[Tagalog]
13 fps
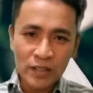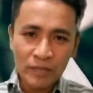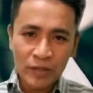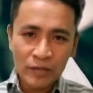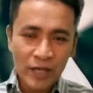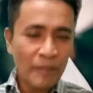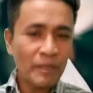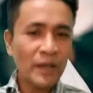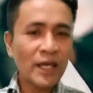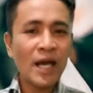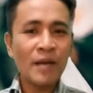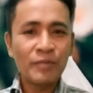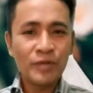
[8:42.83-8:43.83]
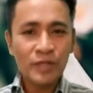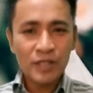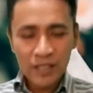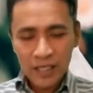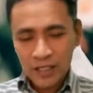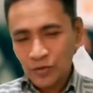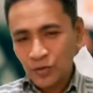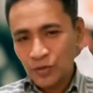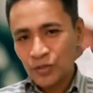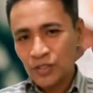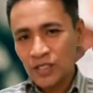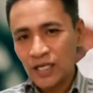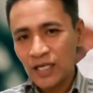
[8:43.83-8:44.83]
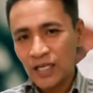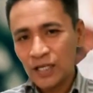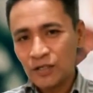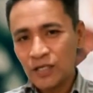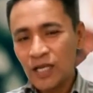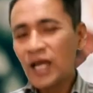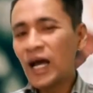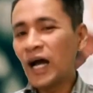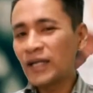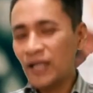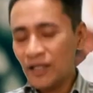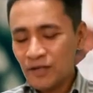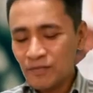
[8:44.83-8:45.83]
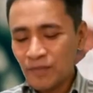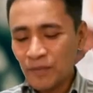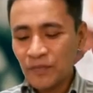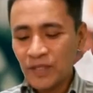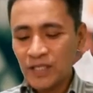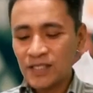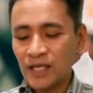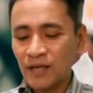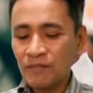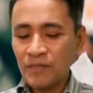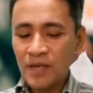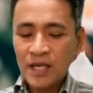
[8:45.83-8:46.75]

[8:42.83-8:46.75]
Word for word: pero napaghapoy nagsunod nga naingon another baptism